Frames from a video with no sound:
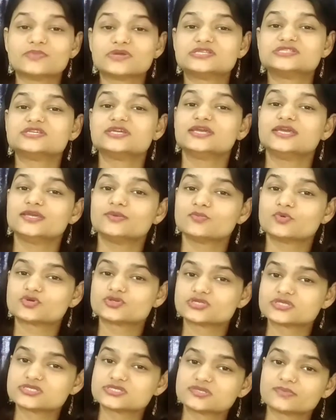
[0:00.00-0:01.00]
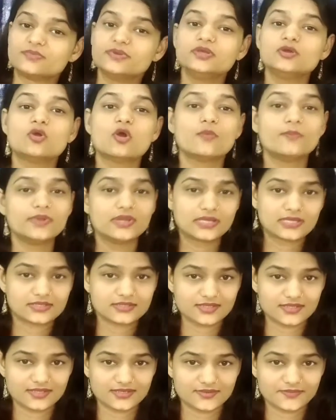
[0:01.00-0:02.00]
बच्चे इमोशंस भी कॉपी
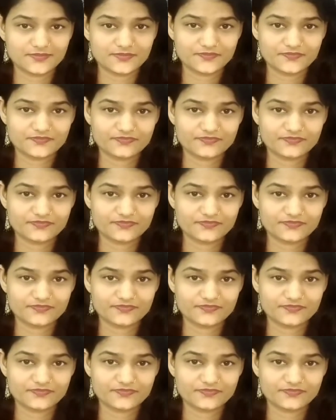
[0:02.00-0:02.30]
करते हैं